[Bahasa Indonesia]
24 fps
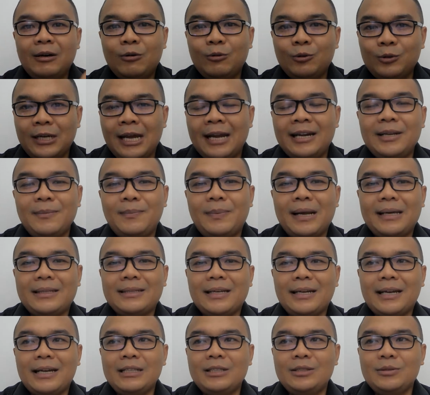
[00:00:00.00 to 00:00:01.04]
udah
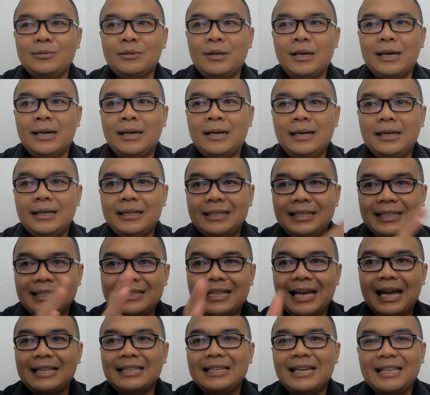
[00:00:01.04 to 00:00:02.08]
dipraktekkan juga
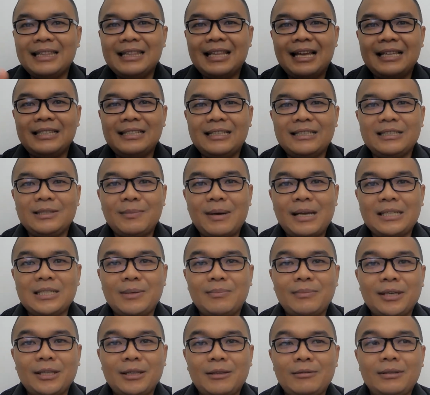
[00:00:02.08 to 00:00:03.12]
ditanya-tanya
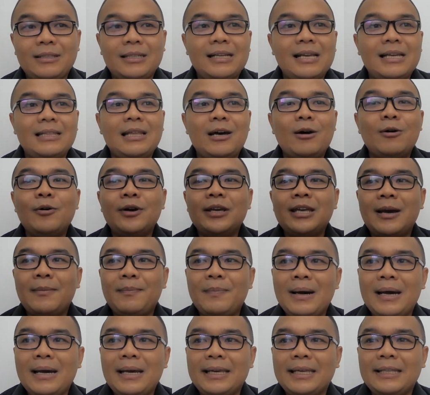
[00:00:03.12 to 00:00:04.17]
semacam itu ternyata oh iya
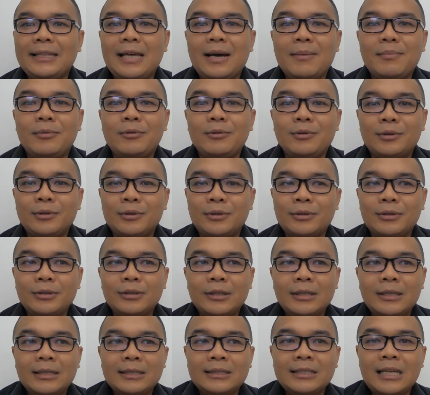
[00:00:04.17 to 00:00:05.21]
pak kita butuh
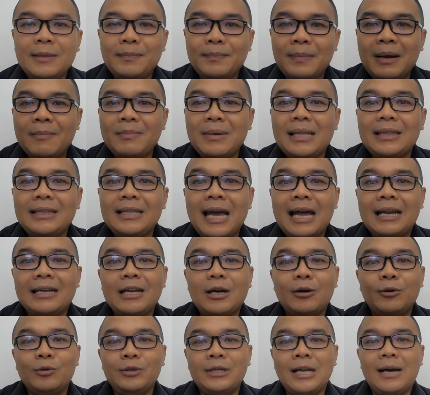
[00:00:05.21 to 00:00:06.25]
satpam nanti
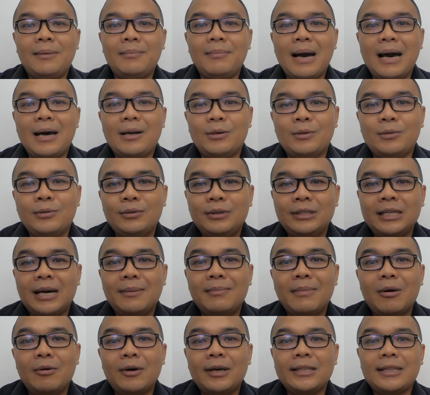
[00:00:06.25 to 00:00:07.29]
ada gudang baru yang
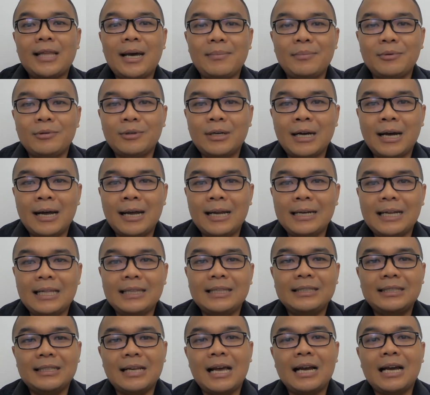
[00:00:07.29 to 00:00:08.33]
mau kita buka
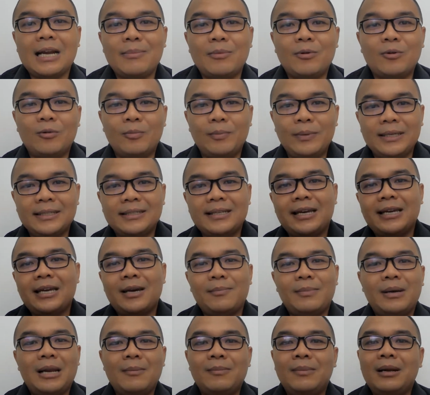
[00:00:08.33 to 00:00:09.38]
nanti silahkan menghubungi
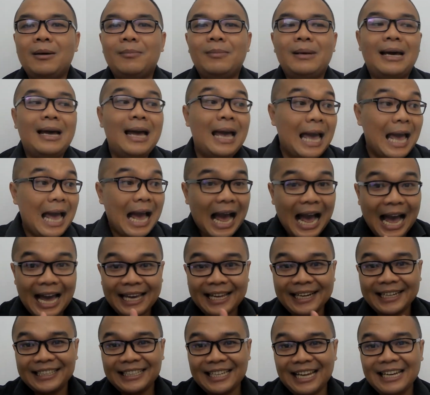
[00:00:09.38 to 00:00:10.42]
saya bla bla bla
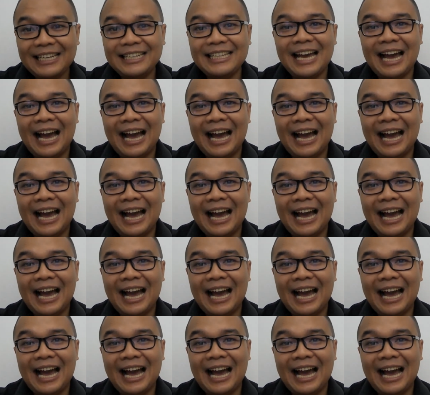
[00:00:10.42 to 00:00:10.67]
akhirnya di